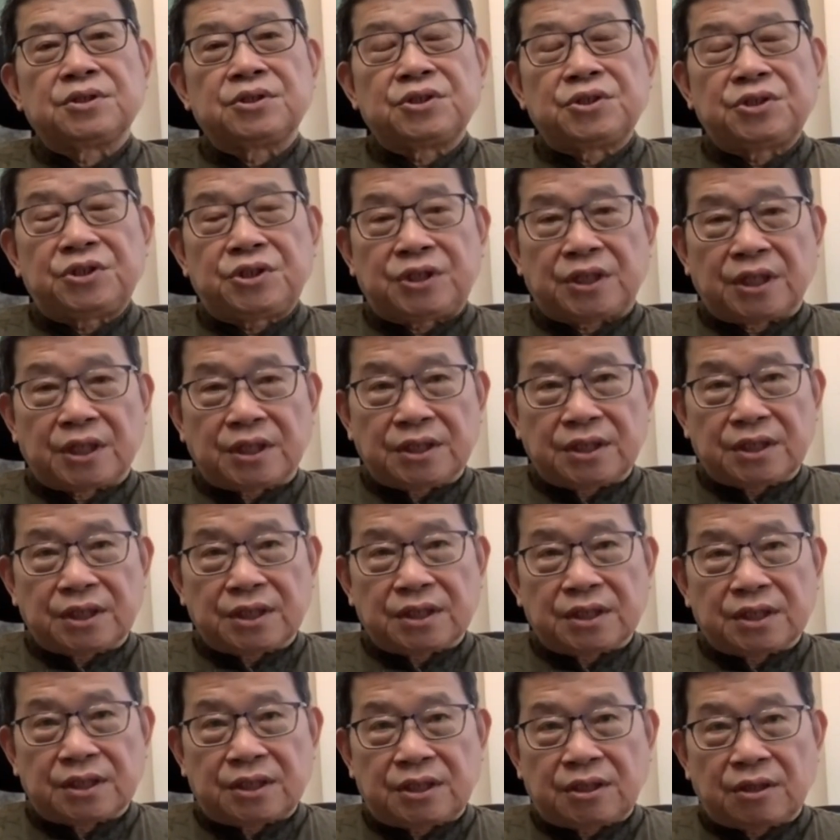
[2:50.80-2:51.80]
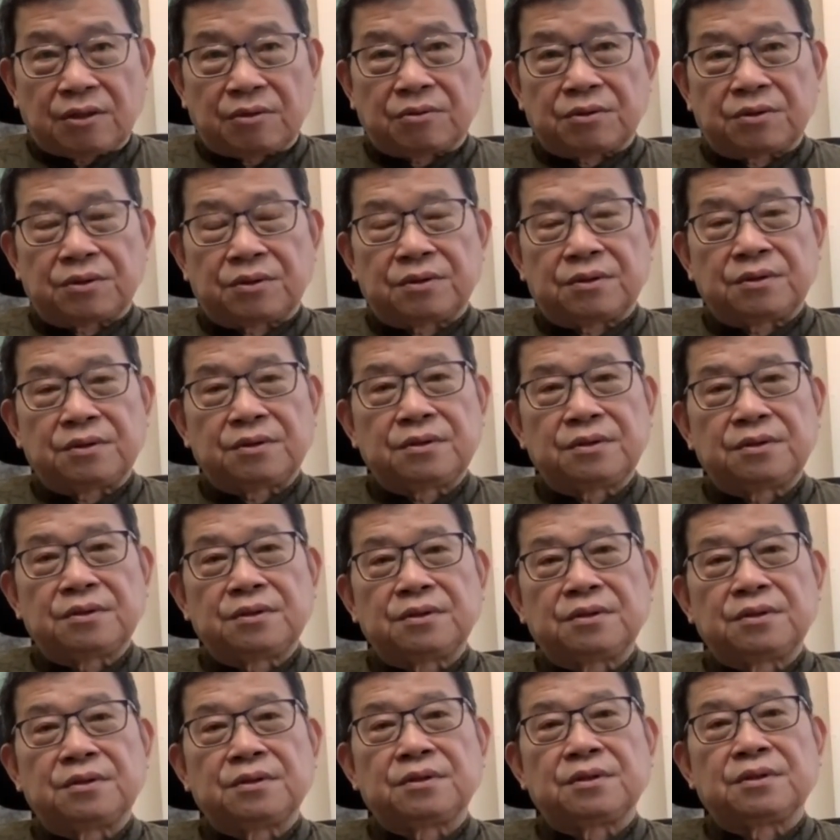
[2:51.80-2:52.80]
行，行政效率，
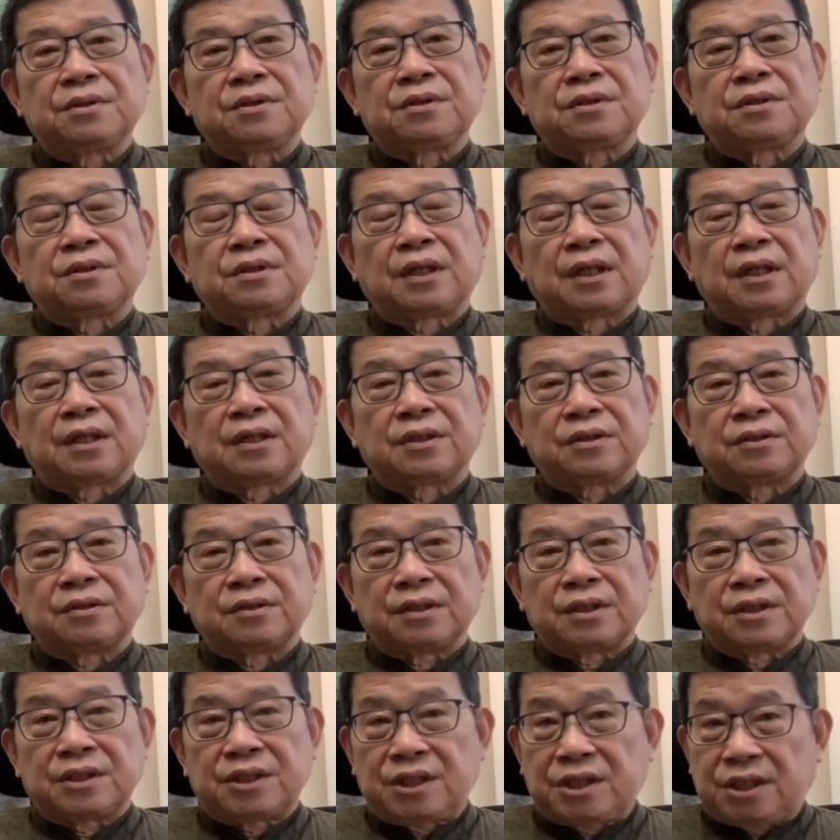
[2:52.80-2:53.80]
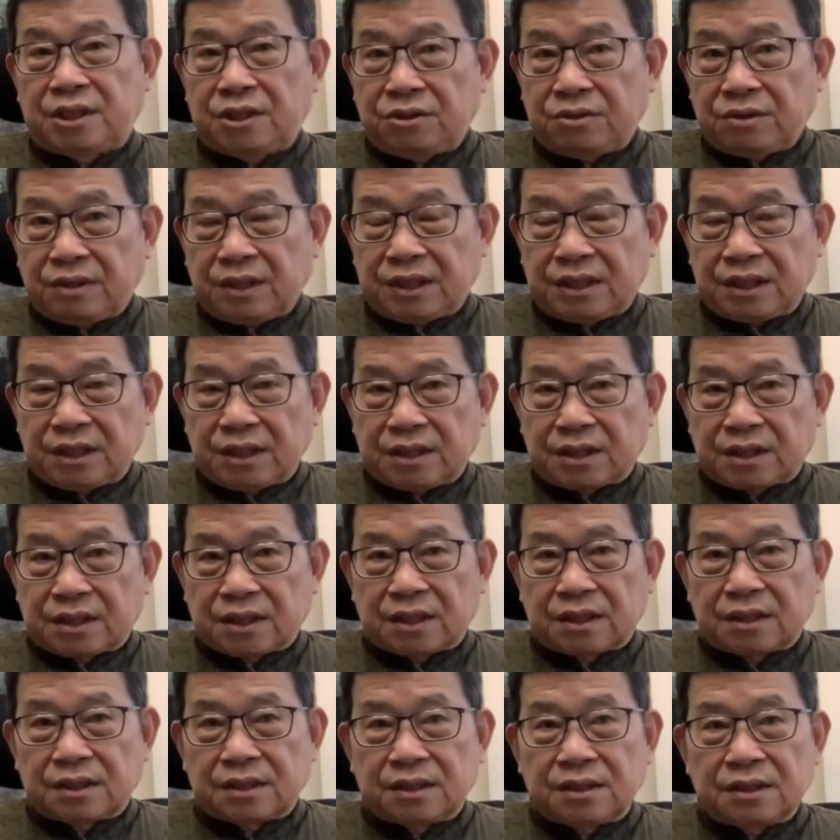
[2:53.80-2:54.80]
然后呢，契约精
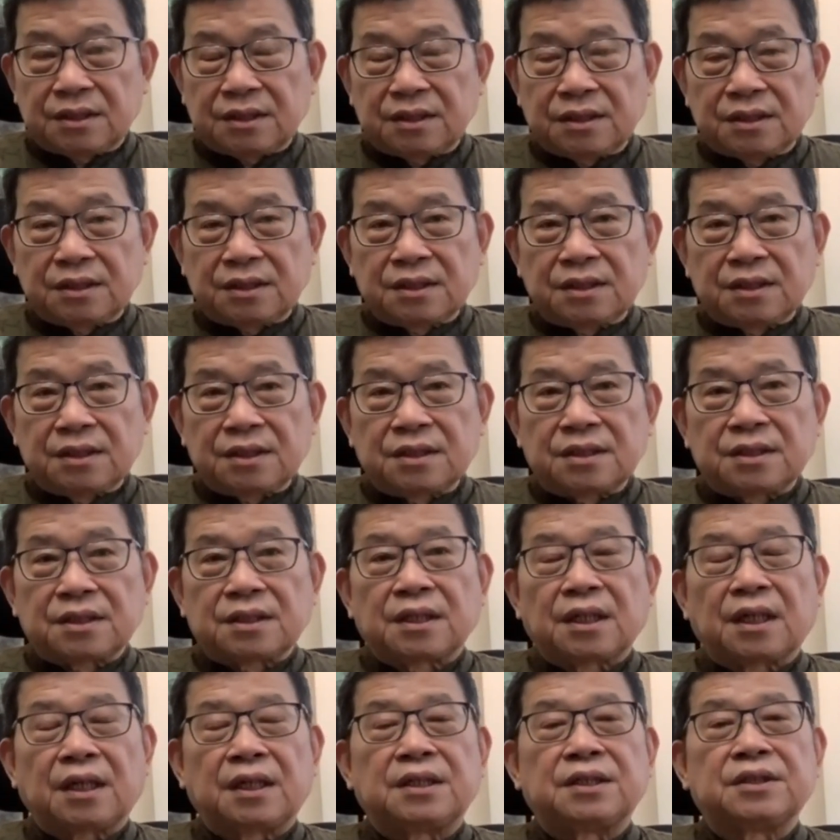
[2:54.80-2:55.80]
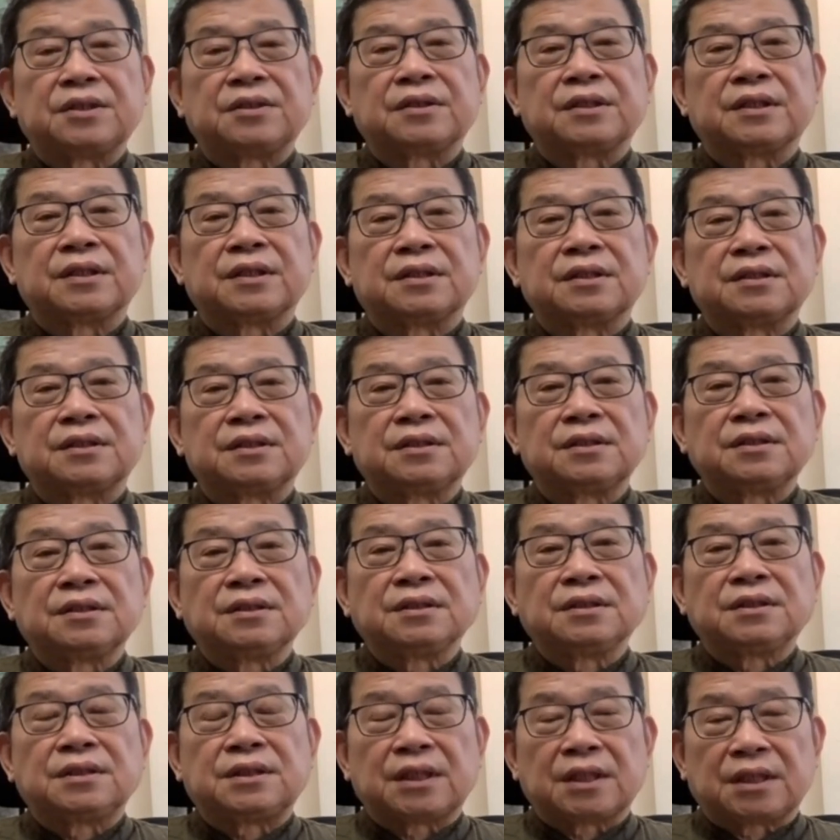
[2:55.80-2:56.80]
神，还有呢，
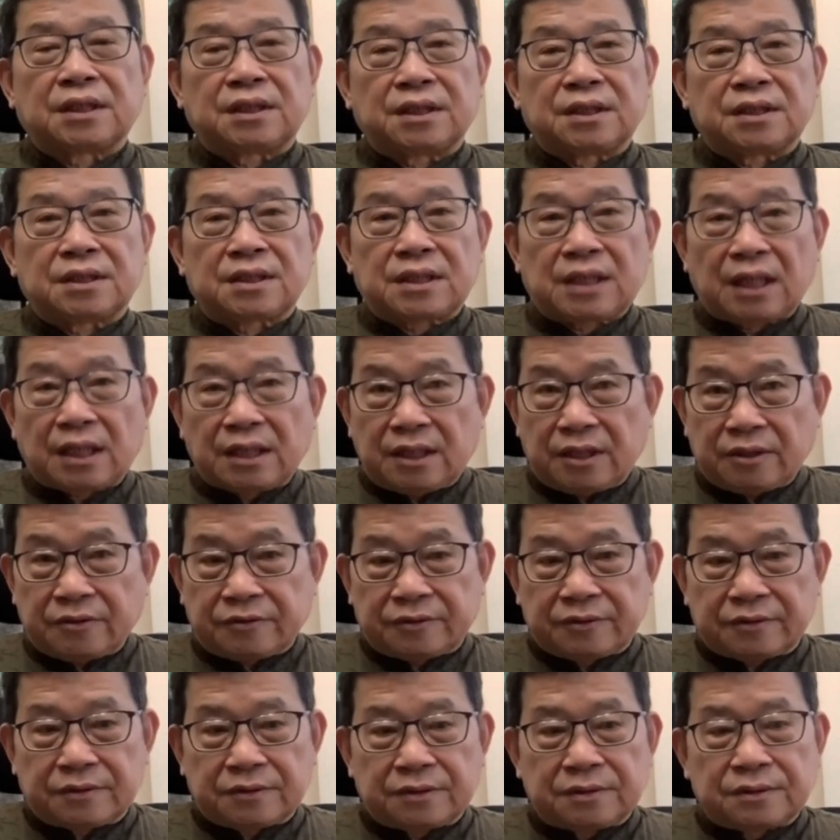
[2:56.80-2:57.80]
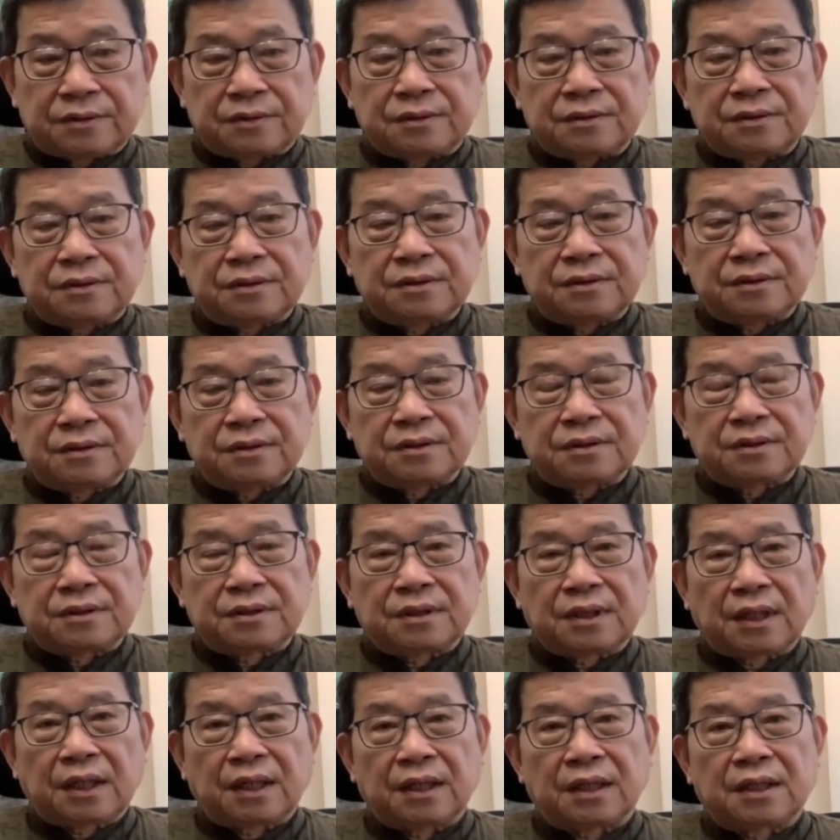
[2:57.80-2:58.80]
这个商业服务。
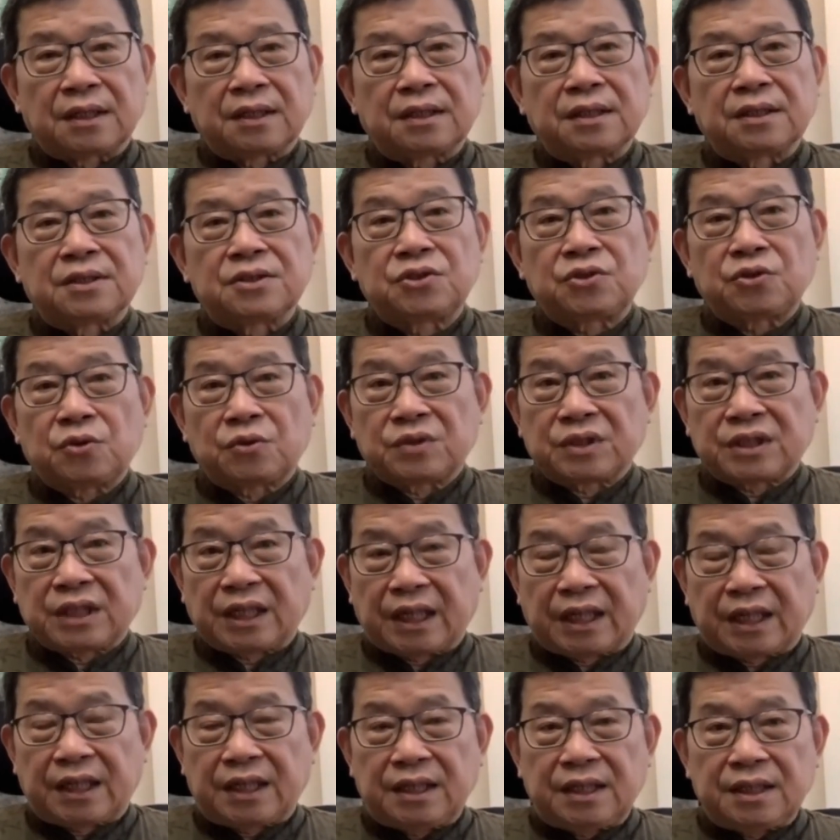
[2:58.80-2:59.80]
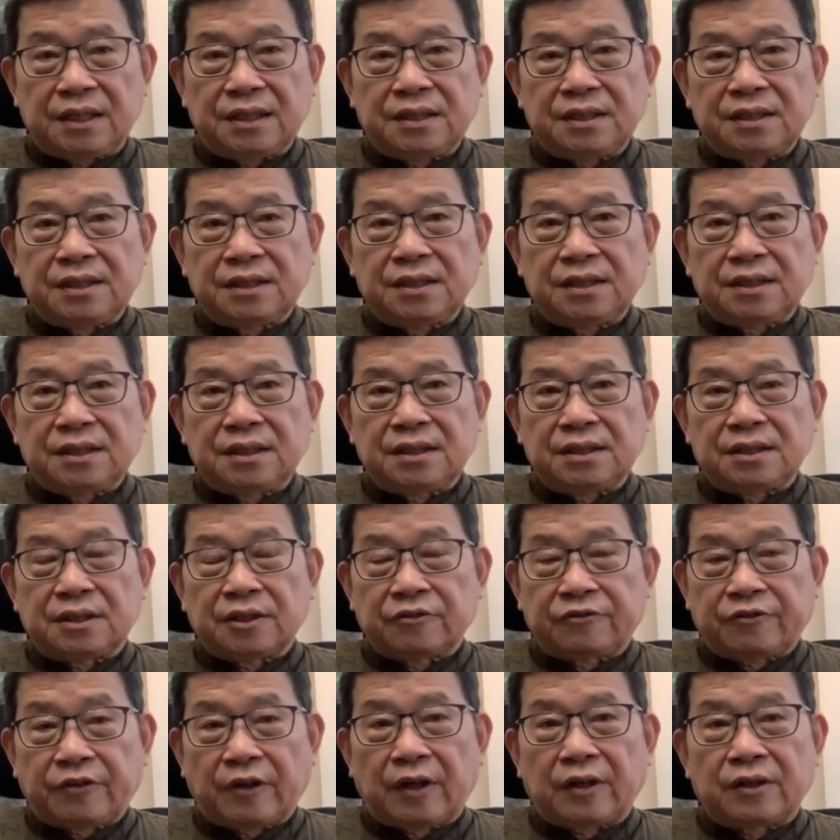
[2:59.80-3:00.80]
啊，仲裁的
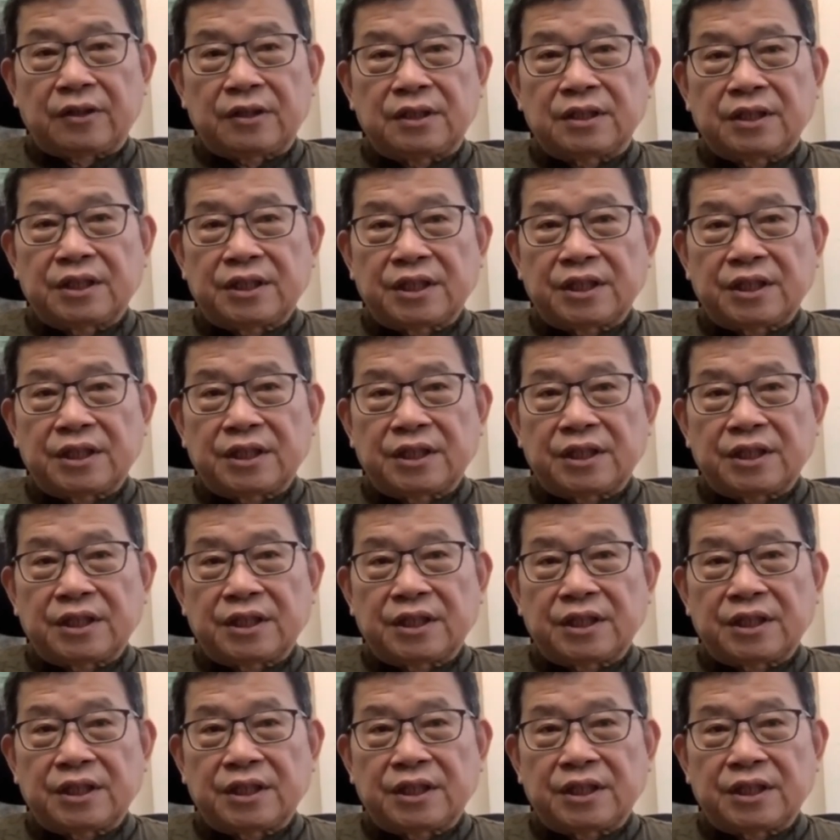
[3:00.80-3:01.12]
法律的